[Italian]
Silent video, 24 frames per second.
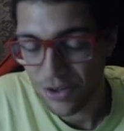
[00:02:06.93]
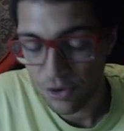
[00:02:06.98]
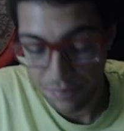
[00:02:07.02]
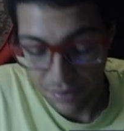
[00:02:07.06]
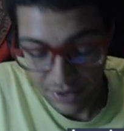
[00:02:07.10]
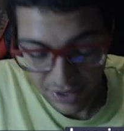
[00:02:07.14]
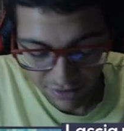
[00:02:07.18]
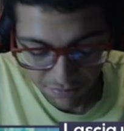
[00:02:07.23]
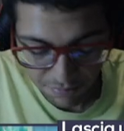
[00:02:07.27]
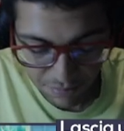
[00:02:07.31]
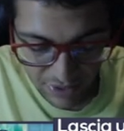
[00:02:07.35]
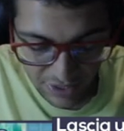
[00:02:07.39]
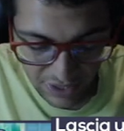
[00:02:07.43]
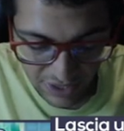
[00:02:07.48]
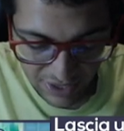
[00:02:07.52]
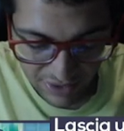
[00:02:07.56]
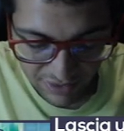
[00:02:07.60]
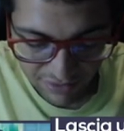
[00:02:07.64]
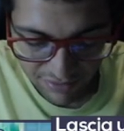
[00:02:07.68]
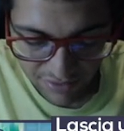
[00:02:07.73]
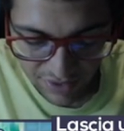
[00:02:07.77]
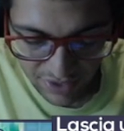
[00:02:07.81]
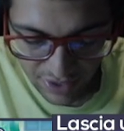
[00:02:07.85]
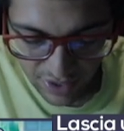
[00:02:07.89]
per
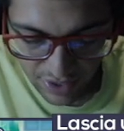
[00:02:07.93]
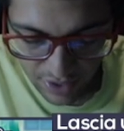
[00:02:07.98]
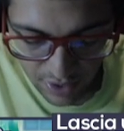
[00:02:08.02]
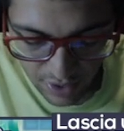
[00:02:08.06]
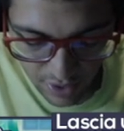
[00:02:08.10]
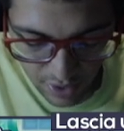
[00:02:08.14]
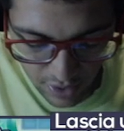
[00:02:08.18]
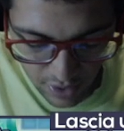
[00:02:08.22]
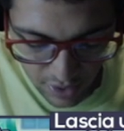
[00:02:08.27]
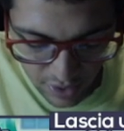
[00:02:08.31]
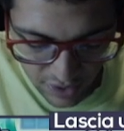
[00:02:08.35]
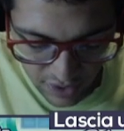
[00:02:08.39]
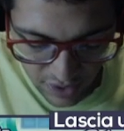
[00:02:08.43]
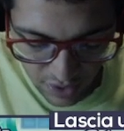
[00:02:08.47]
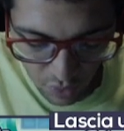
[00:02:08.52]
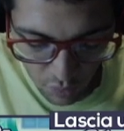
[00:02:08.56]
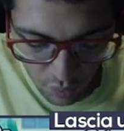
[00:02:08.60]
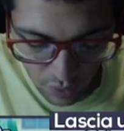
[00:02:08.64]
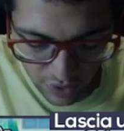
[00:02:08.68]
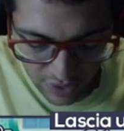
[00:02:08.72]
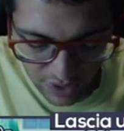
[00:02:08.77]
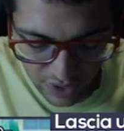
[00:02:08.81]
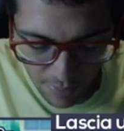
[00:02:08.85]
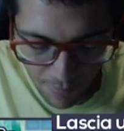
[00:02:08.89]
esperienza, che in
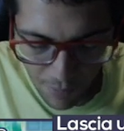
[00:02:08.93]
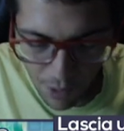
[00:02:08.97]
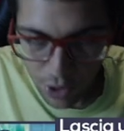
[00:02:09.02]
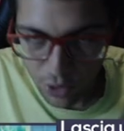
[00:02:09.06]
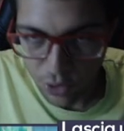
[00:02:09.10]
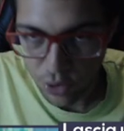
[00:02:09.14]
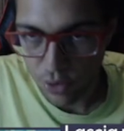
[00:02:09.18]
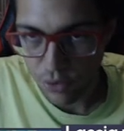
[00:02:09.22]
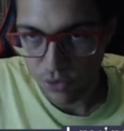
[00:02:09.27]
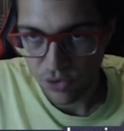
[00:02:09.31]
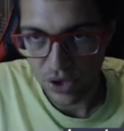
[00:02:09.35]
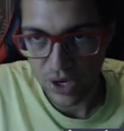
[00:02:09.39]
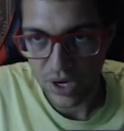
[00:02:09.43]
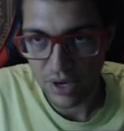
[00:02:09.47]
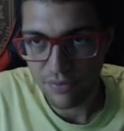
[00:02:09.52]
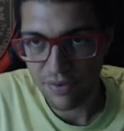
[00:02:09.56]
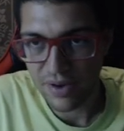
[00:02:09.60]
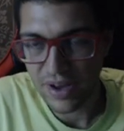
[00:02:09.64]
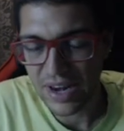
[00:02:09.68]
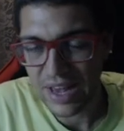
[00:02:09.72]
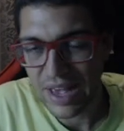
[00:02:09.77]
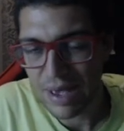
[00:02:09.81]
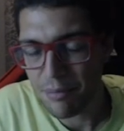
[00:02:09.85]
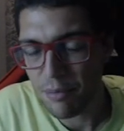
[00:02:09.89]
qualche modo ce la
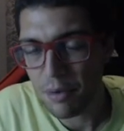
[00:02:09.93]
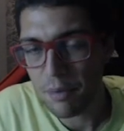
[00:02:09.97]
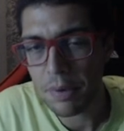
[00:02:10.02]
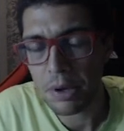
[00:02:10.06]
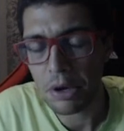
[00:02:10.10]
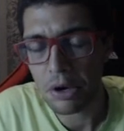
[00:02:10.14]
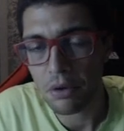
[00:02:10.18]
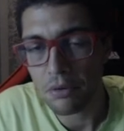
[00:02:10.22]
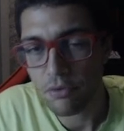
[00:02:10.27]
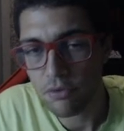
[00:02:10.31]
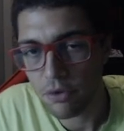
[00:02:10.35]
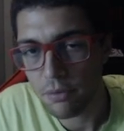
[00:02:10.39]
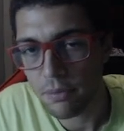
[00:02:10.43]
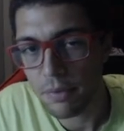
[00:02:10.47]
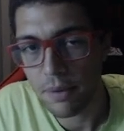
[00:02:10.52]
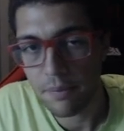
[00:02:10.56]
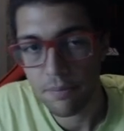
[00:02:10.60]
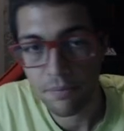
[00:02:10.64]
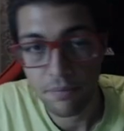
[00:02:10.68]
faremo. Però, insomma,